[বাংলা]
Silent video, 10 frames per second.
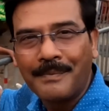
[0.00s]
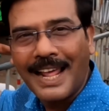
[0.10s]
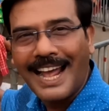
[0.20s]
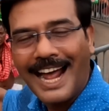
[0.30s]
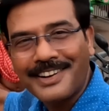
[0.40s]

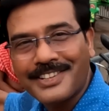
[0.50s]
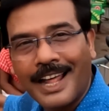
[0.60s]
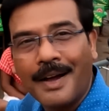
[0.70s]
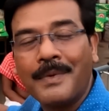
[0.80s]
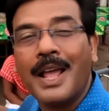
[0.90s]
আমরা
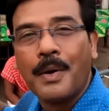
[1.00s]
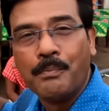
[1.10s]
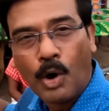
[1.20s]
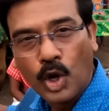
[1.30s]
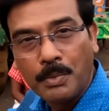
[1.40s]
আসলাম
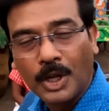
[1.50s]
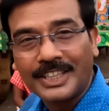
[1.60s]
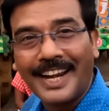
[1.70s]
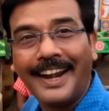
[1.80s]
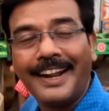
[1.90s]

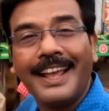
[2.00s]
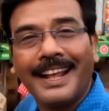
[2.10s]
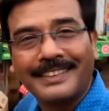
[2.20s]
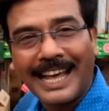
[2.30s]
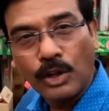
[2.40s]
বলভদ্রের
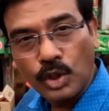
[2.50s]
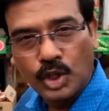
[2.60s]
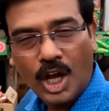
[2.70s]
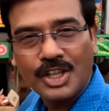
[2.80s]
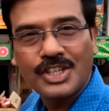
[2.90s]

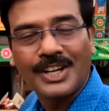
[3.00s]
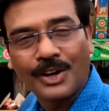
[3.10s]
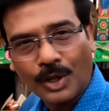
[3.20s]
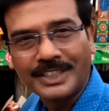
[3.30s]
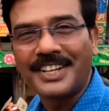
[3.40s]
তালধ্বজ
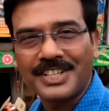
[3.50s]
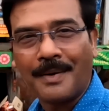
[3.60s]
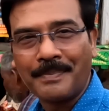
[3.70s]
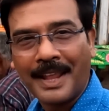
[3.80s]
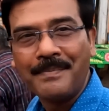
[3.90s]
রথের
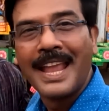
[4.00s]
সামনে